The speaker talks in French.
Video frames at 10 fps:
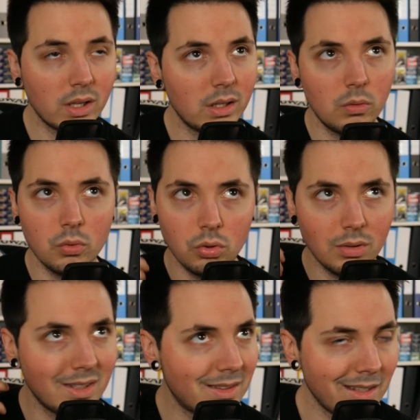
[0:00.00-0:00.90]
Et le jeu
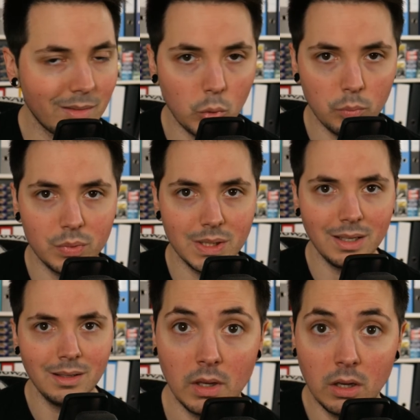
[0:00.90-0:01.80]
est tellement bien.
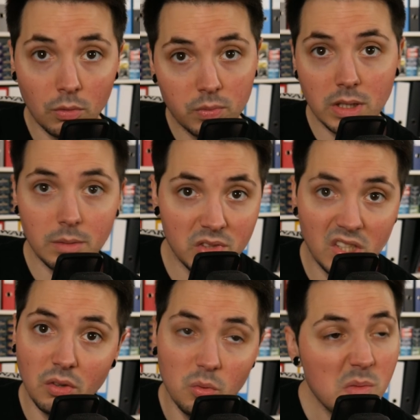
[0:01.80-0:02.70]
Alors vous allez me
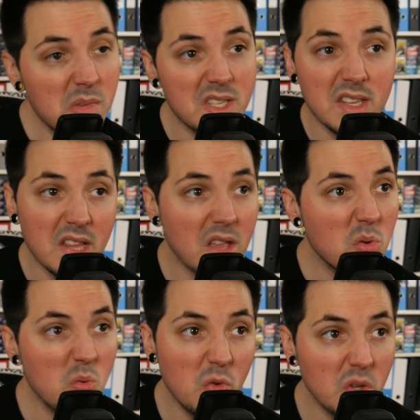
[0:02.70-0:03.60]
dire, oui, mais c'est un
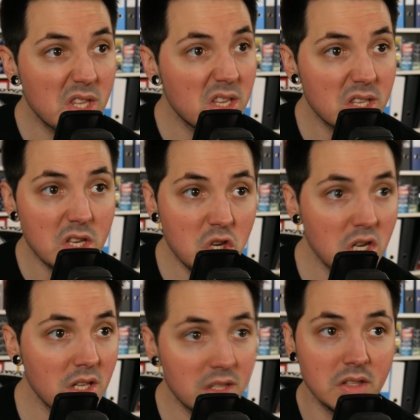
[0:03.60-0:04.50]
nouveau
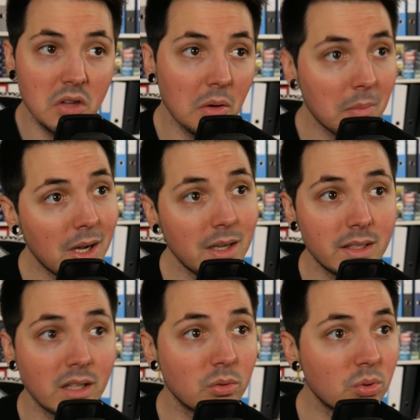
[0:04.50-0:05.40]
TCG, c'est normal, il y
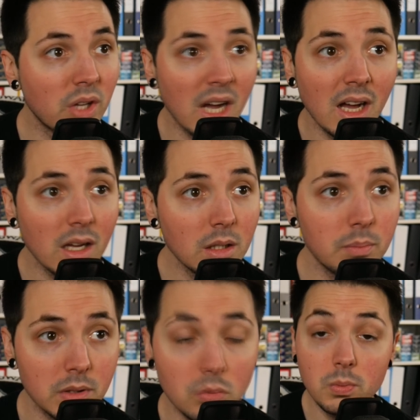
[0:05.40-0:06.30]
a une hype
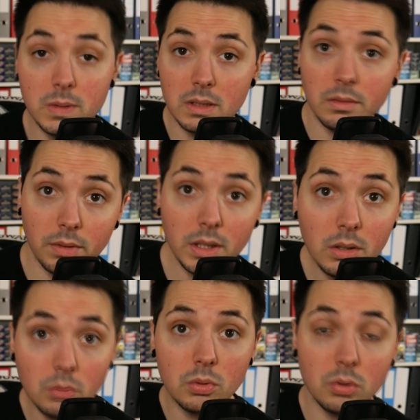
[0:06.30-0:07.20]
et tout. C'est vrai
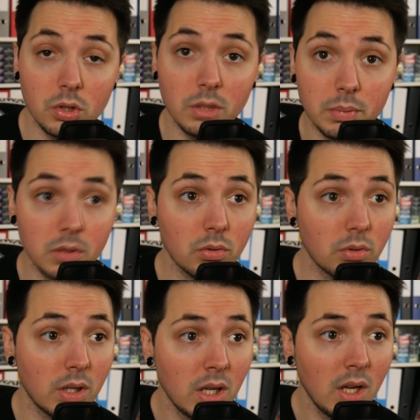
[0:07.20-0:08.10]
que sur le chapitre
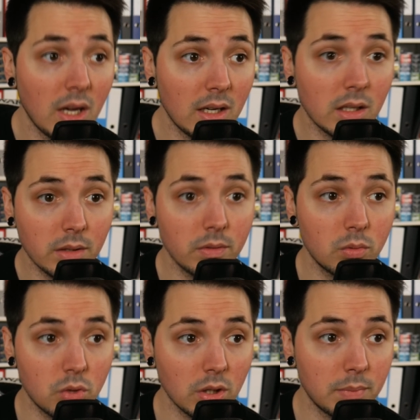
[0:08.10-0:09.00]
1, à l'arrivée du
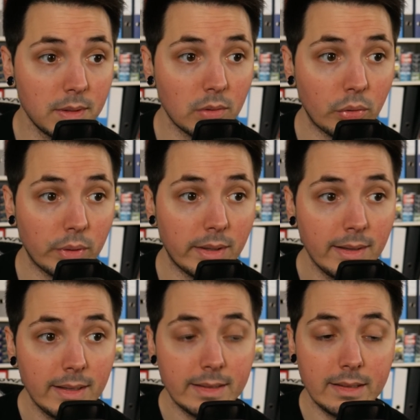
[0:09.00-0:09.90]
chapitre 1,
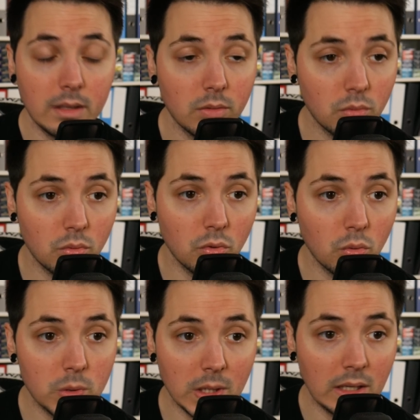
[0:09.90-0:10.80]
il y a eu une
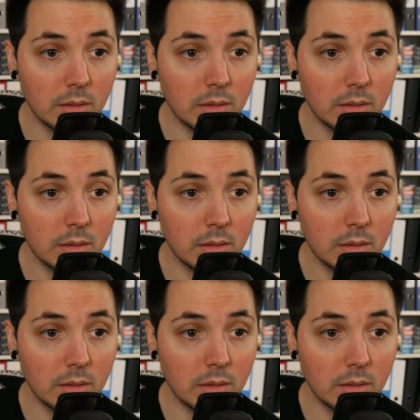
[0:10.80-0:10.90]
grosse hype.